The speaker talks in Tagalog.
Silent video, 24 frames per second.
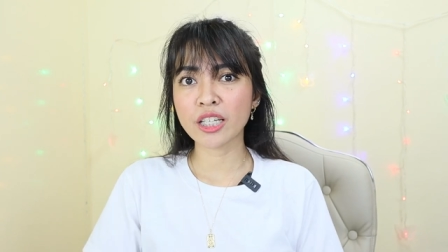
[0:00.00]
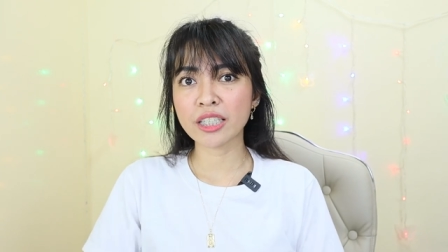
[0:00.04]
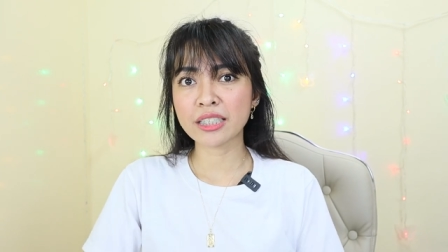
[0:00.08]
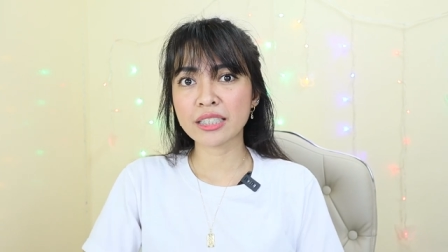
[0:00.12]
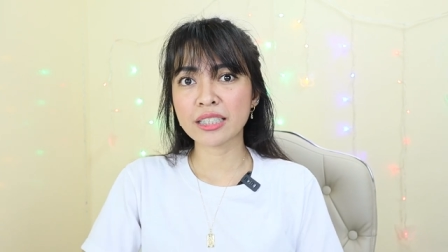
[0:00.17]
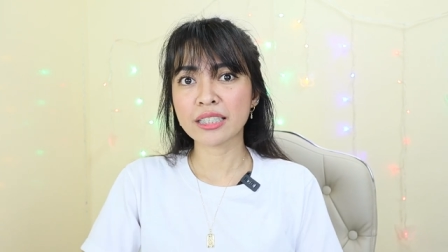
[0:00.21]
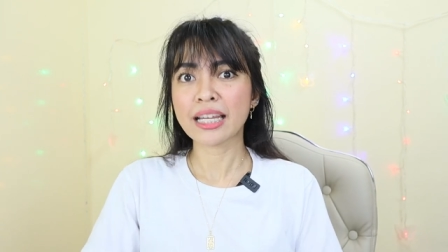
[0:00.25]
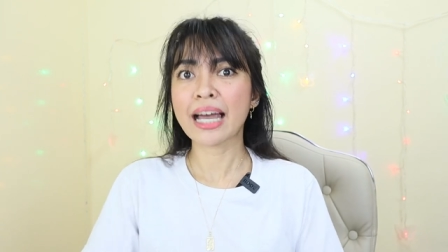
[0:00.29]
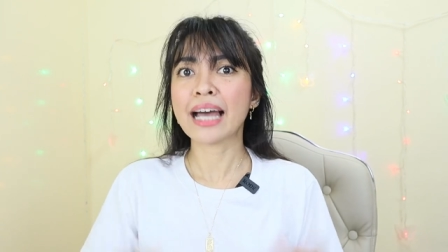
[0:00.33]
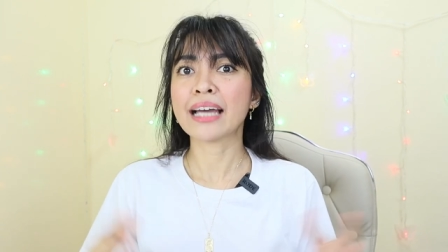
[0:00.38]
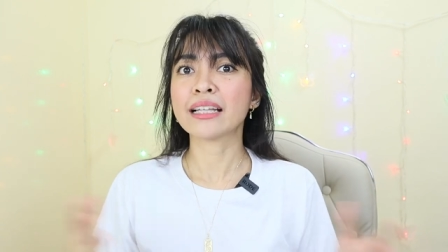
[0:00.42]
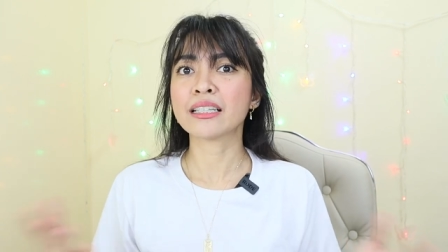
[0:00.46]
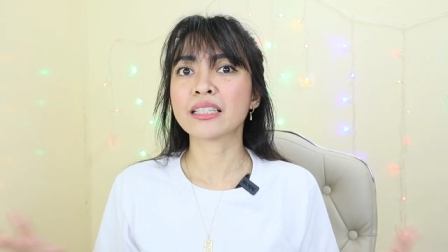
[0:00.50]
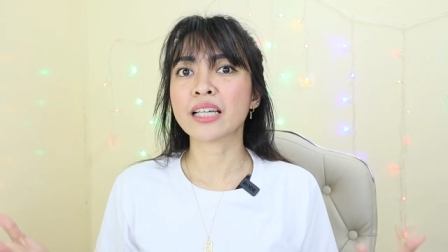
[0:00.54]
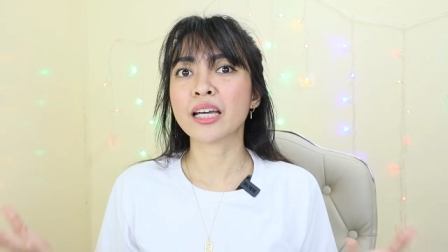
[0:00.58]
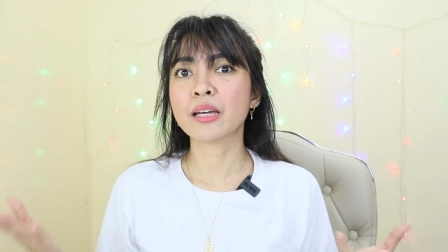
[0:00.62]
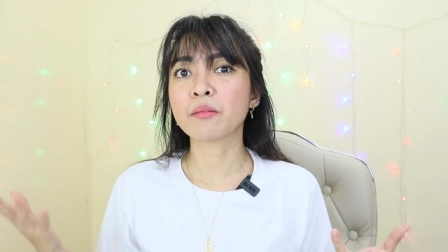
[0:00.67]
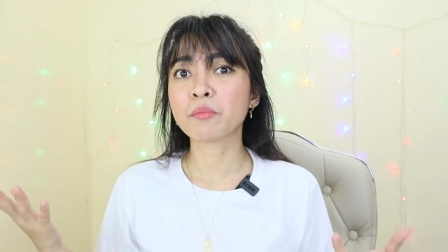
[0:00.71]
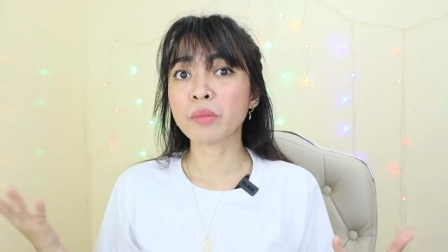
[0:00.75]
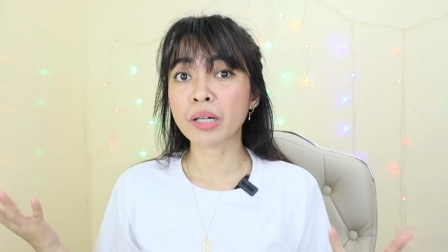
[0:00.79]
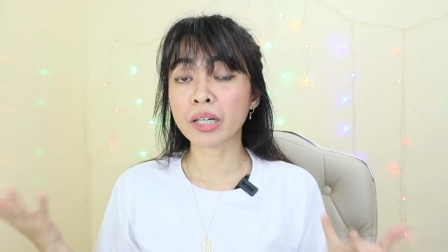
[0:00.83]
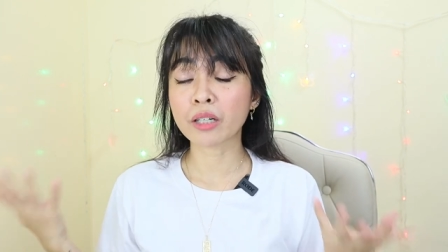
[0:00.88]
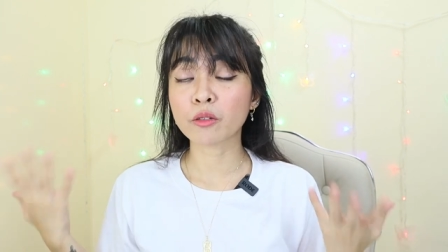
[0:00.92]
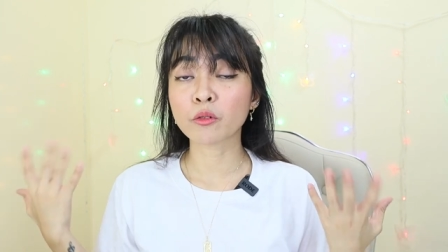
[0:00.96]
It's an
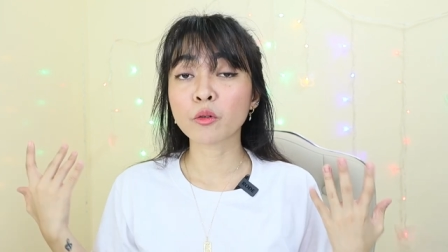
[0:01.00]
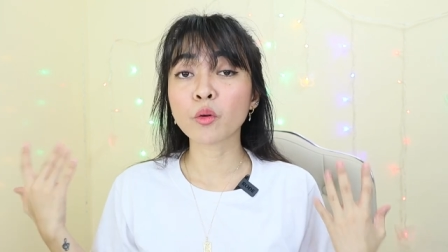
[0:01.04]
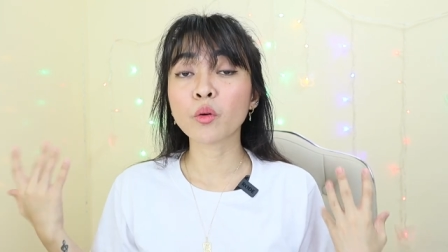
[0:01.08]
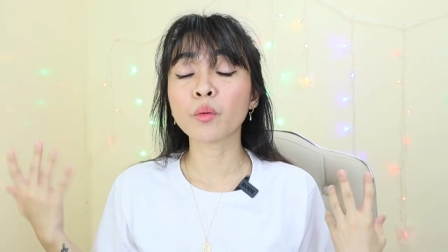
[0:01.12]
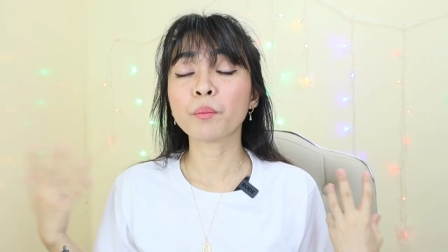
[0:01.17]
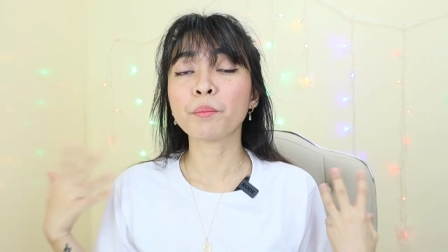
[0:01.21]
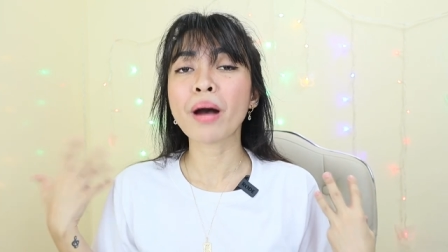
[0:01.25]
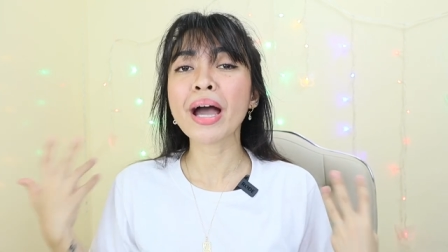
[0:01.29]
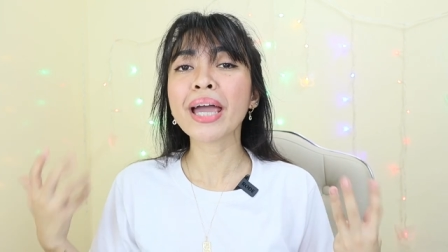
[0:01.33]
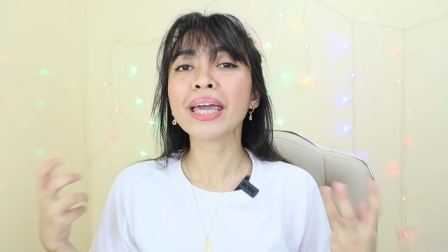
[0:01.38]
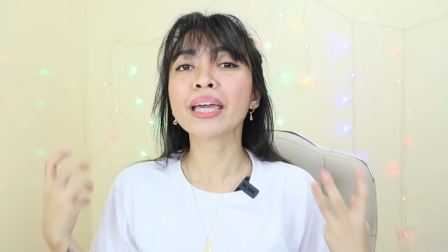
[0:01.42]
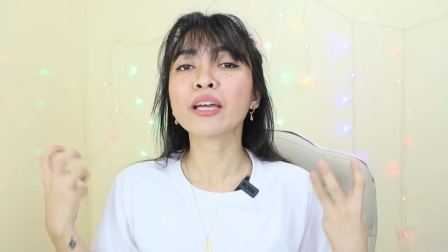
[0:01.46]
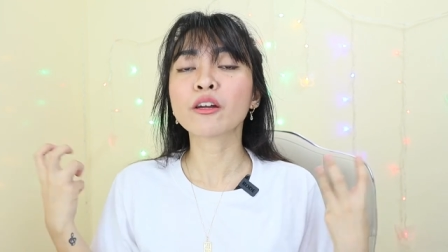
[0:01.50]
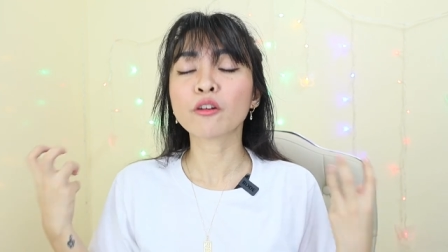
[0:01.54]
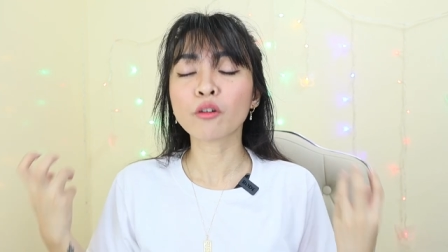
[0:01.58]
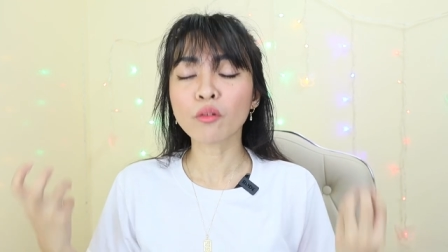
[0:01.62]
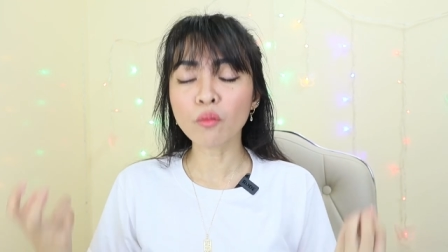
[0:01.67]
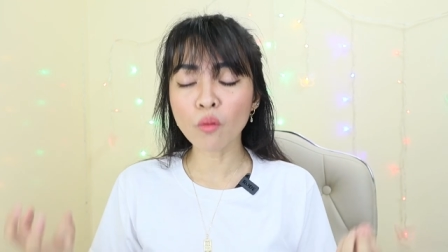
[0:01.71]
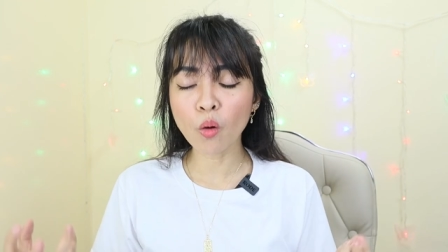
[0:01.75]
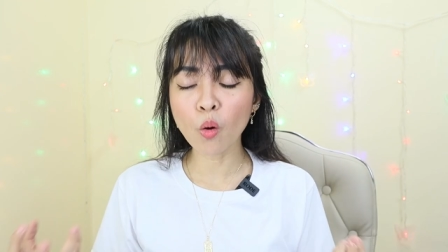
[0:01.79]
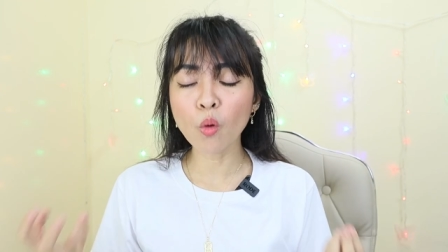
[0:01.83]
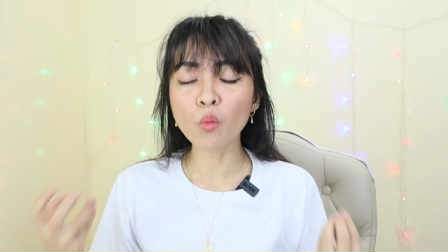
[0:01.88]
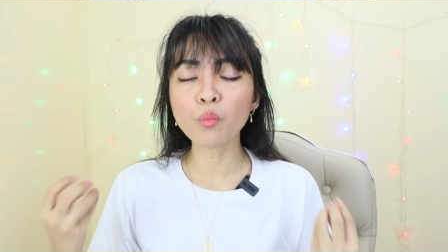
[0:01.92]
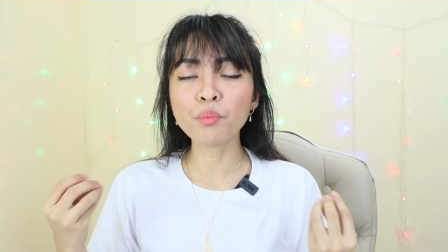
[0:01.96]

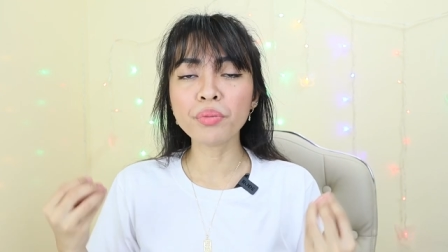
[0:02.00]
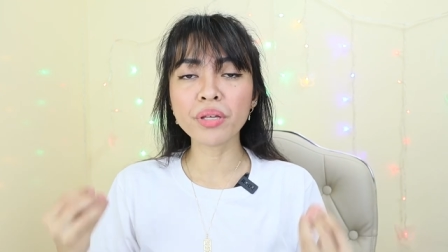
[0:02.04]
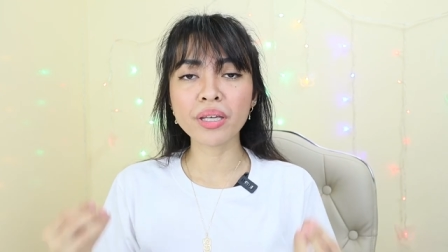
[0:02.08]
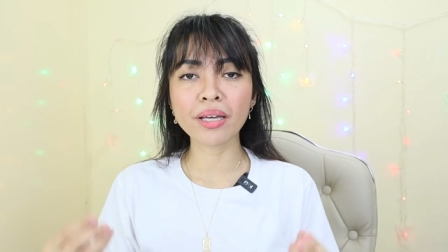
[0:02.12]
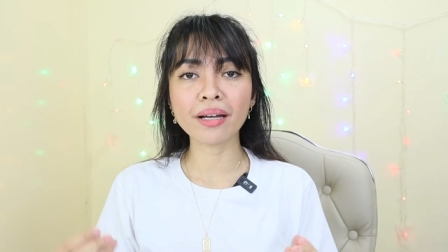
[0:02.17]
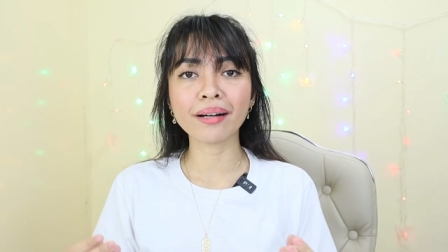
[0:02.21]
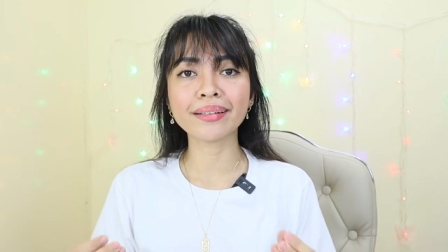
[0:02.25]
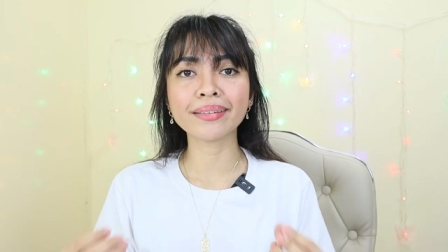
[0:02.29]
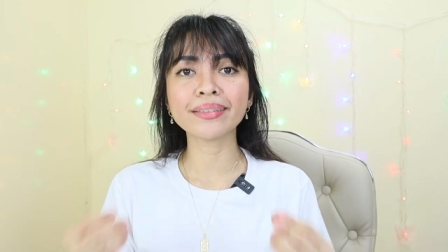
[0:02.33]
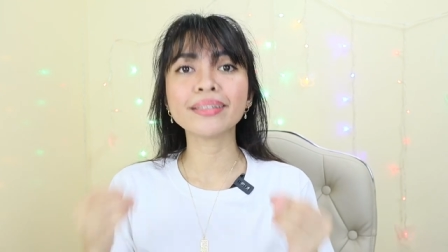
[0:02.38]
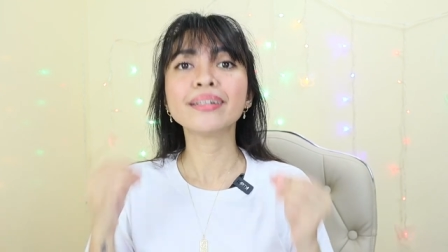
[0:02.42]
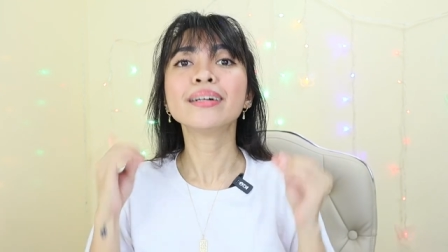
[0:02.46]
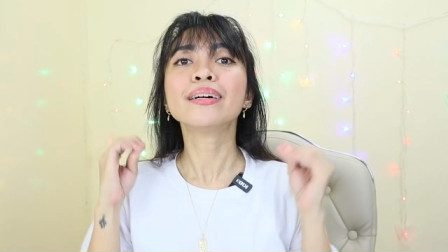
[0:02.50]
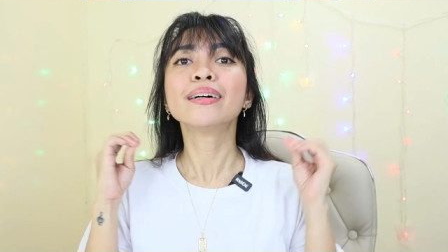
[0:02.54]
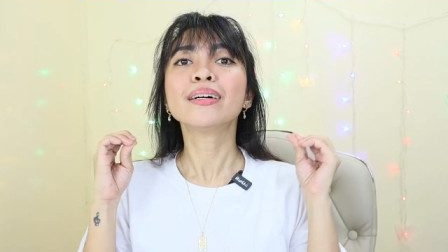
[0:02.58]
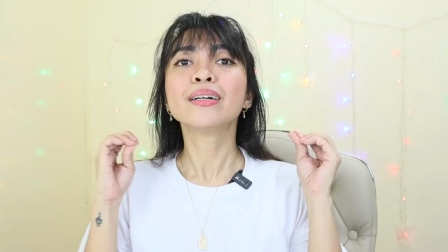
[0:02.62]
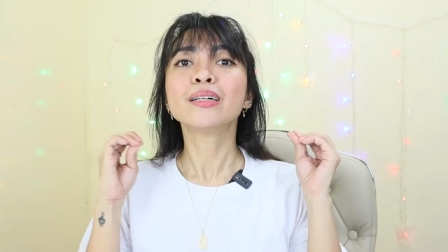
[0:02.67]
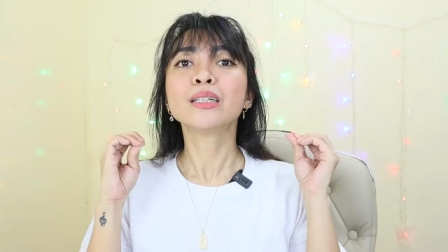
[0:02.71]
antimicrobial